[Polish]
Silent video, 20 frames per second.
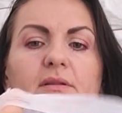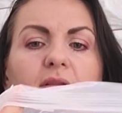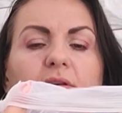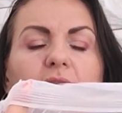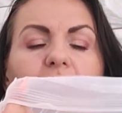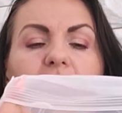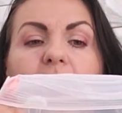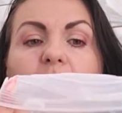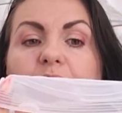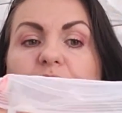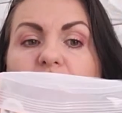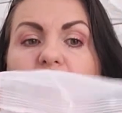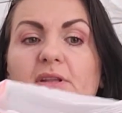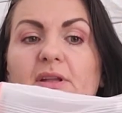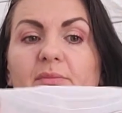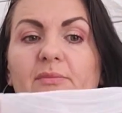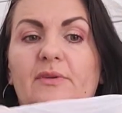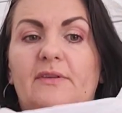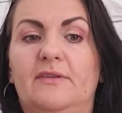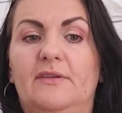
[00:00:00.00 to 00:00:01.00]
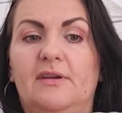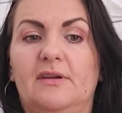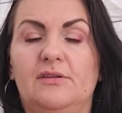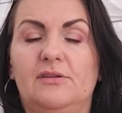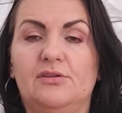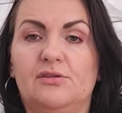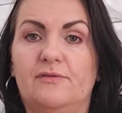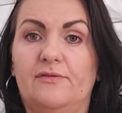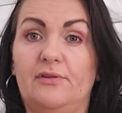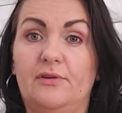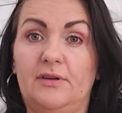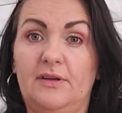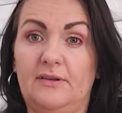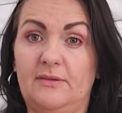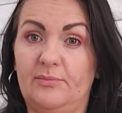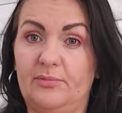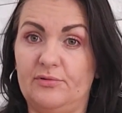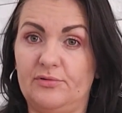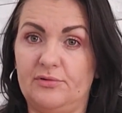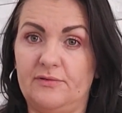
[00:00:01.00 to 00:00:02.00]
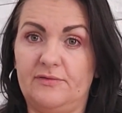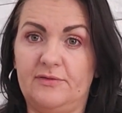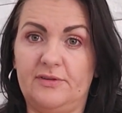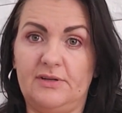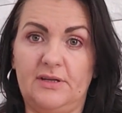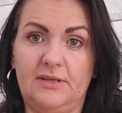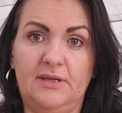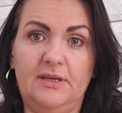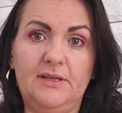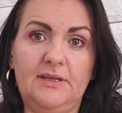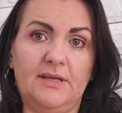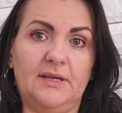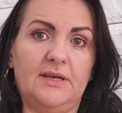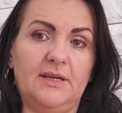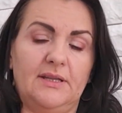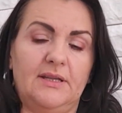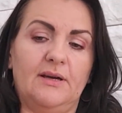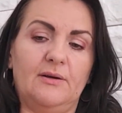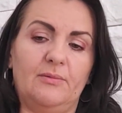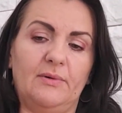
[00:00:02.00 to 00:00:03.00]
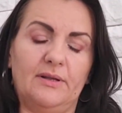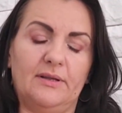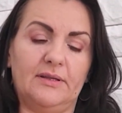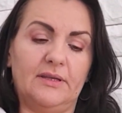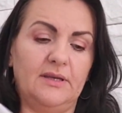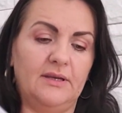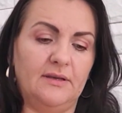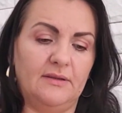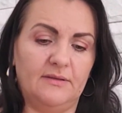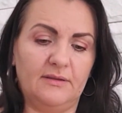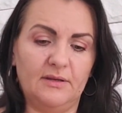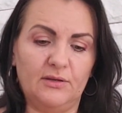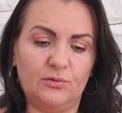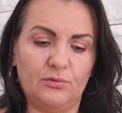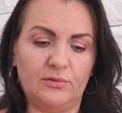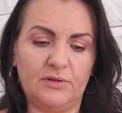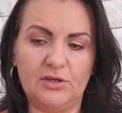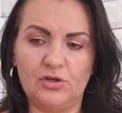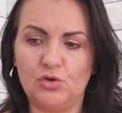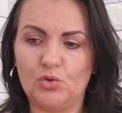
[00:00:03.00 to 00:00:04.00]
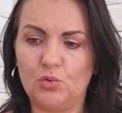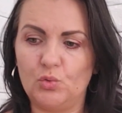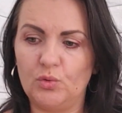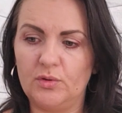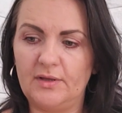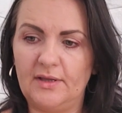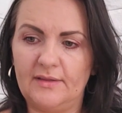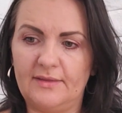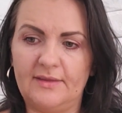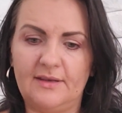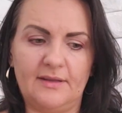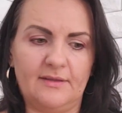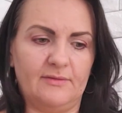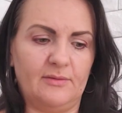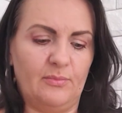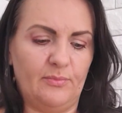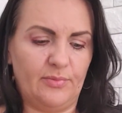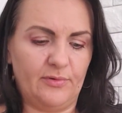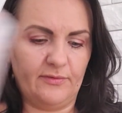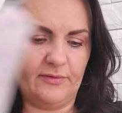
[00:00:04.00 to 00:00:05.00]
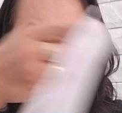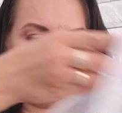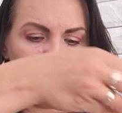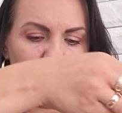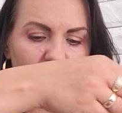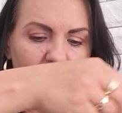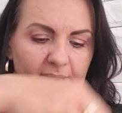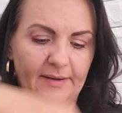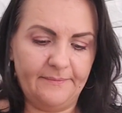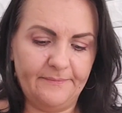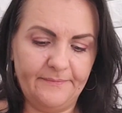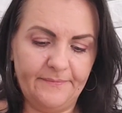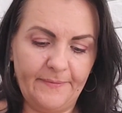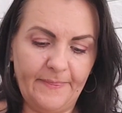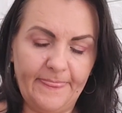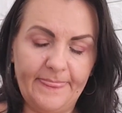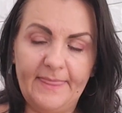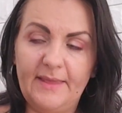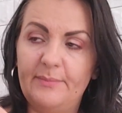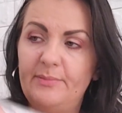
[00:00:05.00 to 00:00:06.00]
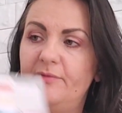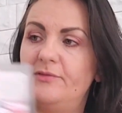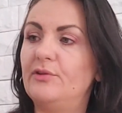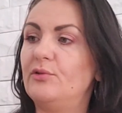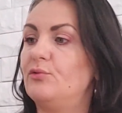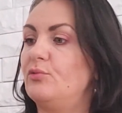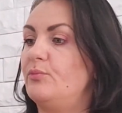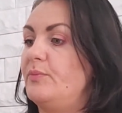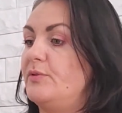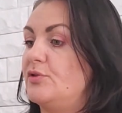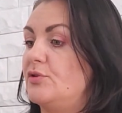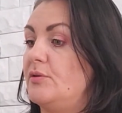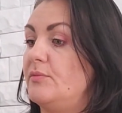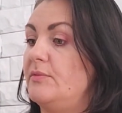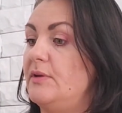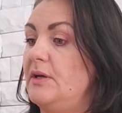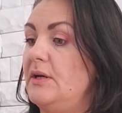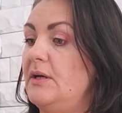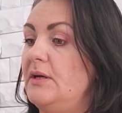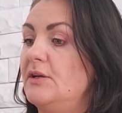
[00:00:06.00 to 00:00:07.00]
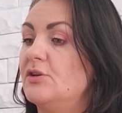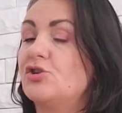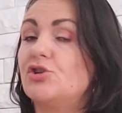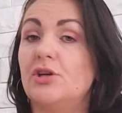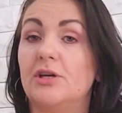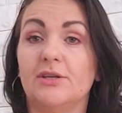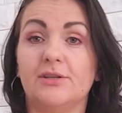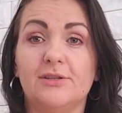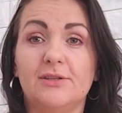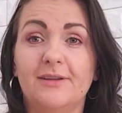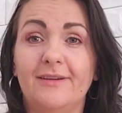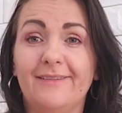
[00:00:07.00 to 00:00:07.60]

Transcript: to jest lepsze na miskę niż folia spożywcza, nie? Takie nakładki. Jest ich tutaj sztuk, ja teraz Wam powiem ile. Na pewno tu piszą, nie? Sześć.